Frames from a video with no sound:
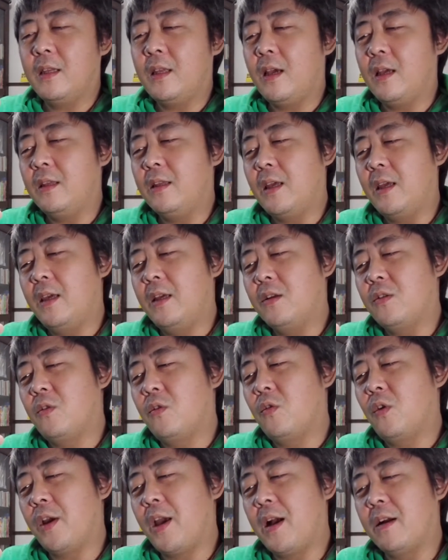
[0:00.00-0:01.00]
だいたい1個
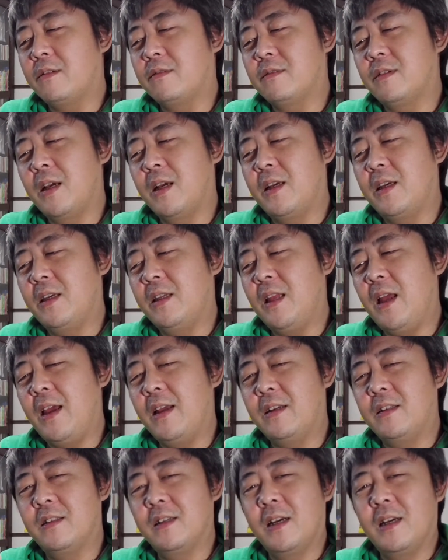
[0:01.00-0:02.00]
500円以
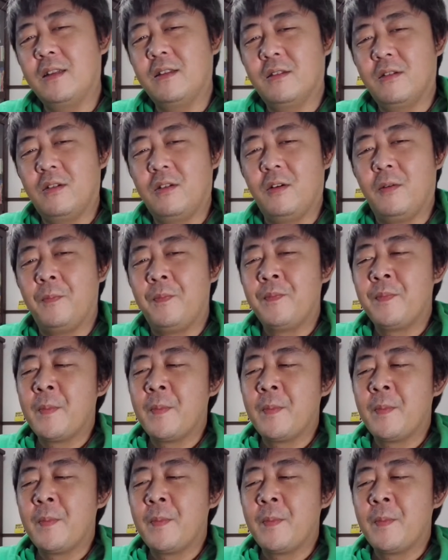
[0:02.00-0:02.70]
内ぐらいの、